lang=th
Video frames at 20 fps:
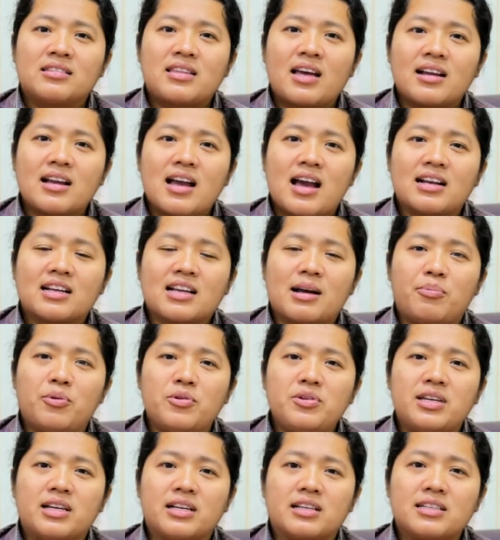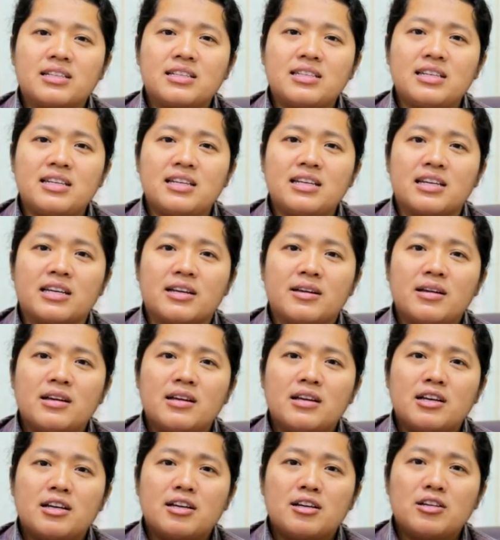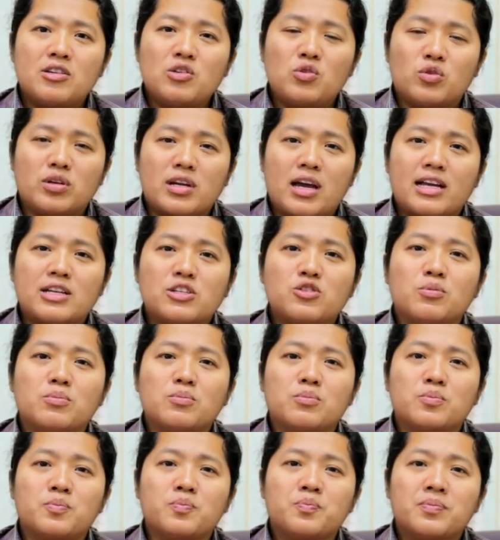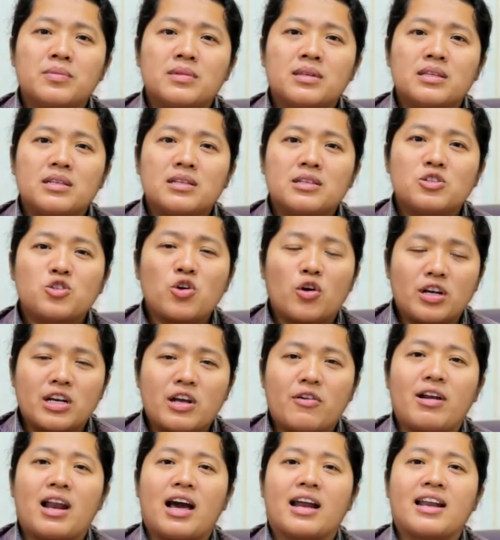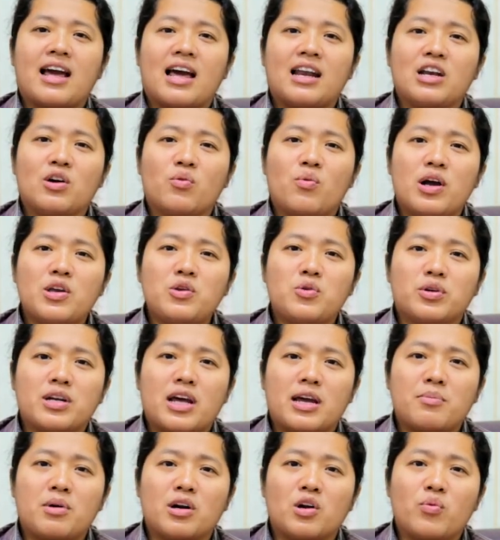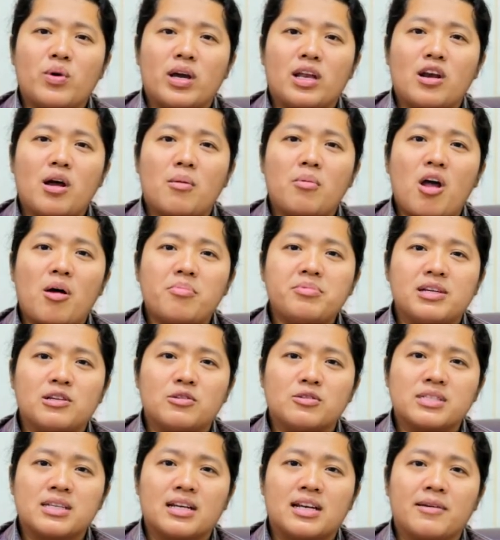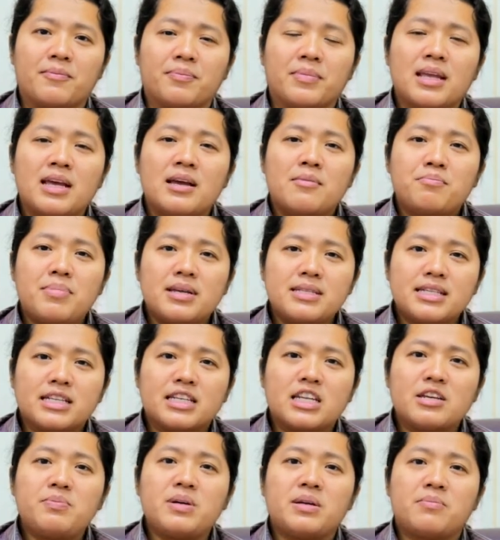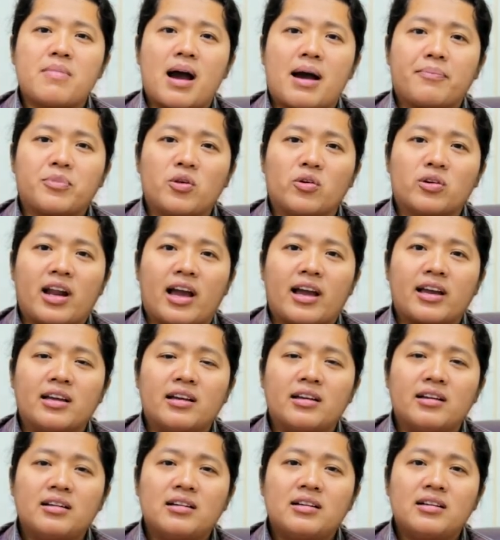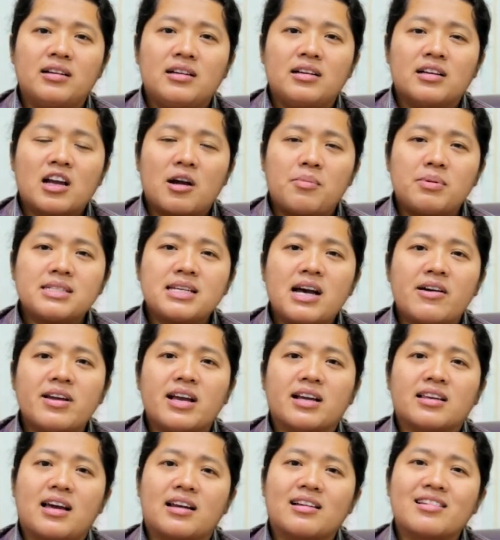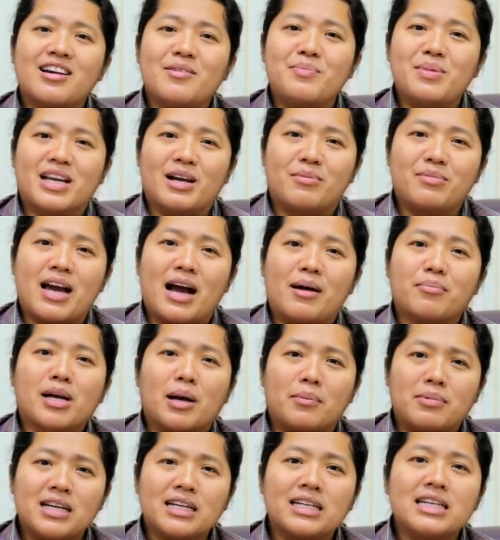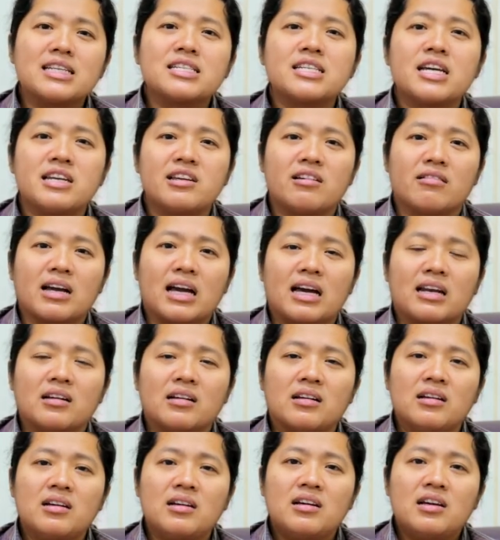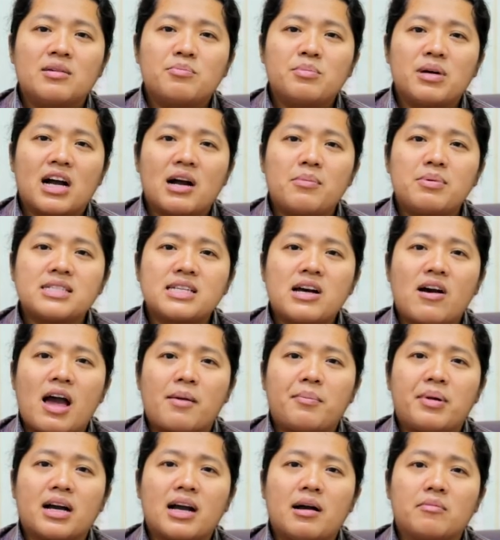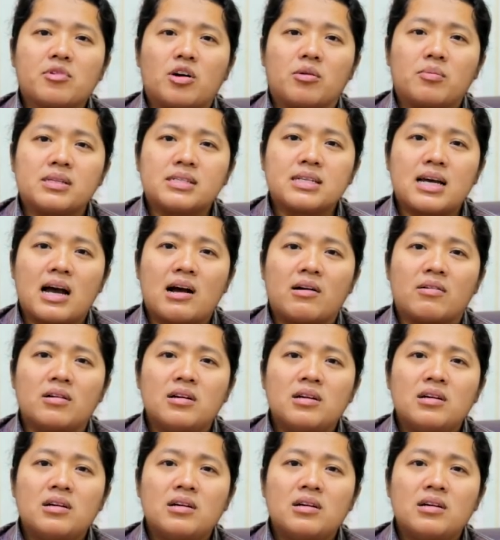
แต่งงานกับผู้หญิงที่อยู่ในชุมชนในเวลานั้นหรือว่าอยู่ในบริเวณรอบๆเยรูซาเล็มเป็นสิ่งที่ผิดบาปตรงไหนข้าพเจ้าเองนั้นเคยมีคำถามกับเรื่องนี้เช่นเดียวกัน เมื่อข้าพเจ้าอ่านพระคำของพระเจ้า